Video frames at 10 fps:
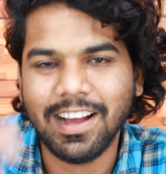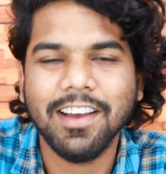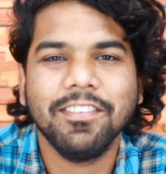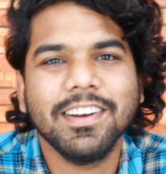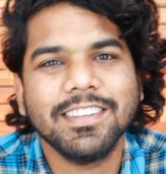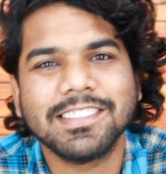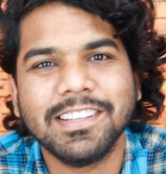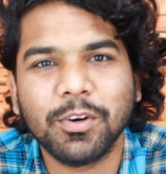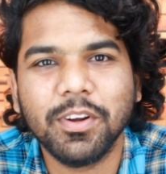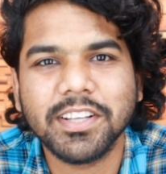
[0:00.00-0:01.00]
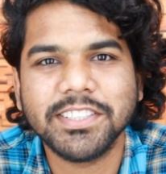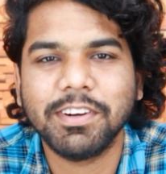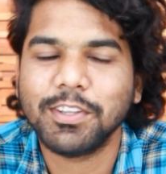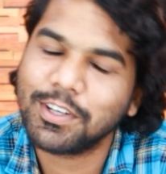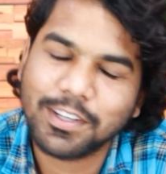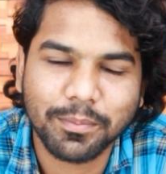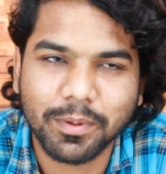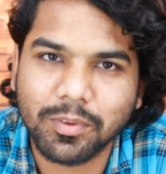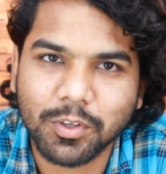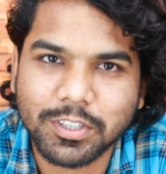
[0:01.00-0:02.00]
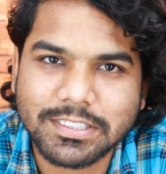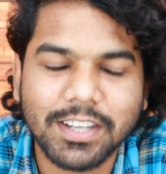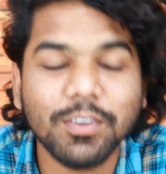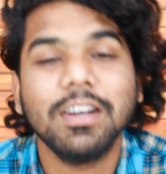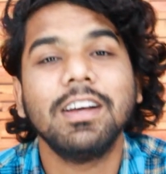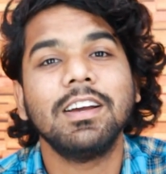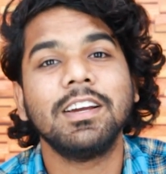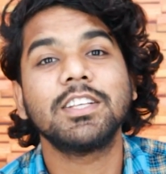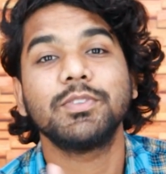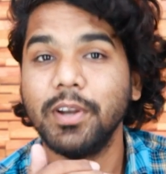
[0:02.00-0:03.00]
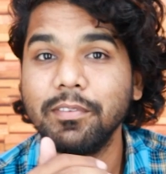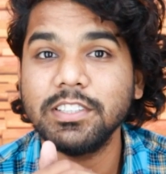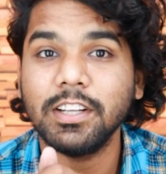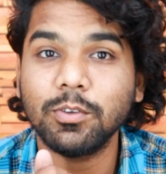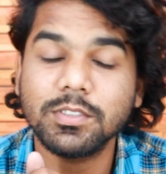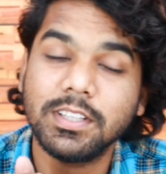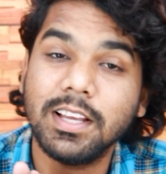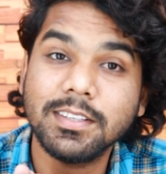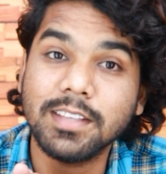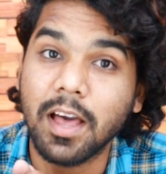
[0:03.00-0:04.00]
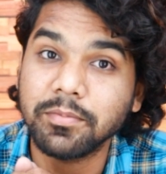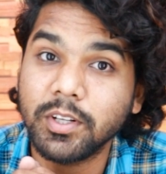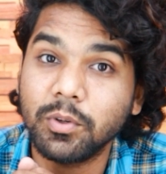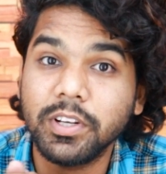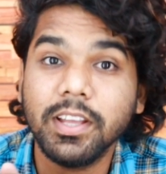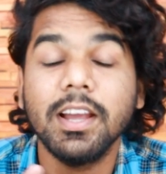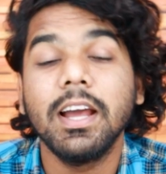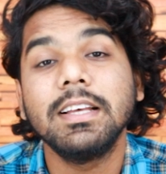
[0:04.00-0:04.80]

హాయ్ ఫ్రెండ్స్ ఇంకో ఇంట్రెస్టింగ్ వీడియోతో మీ ముందుకు వచ్చేసాను ఈరోజు వీడియో విషయానికి వస్తే సామ్సంగ్ నుండి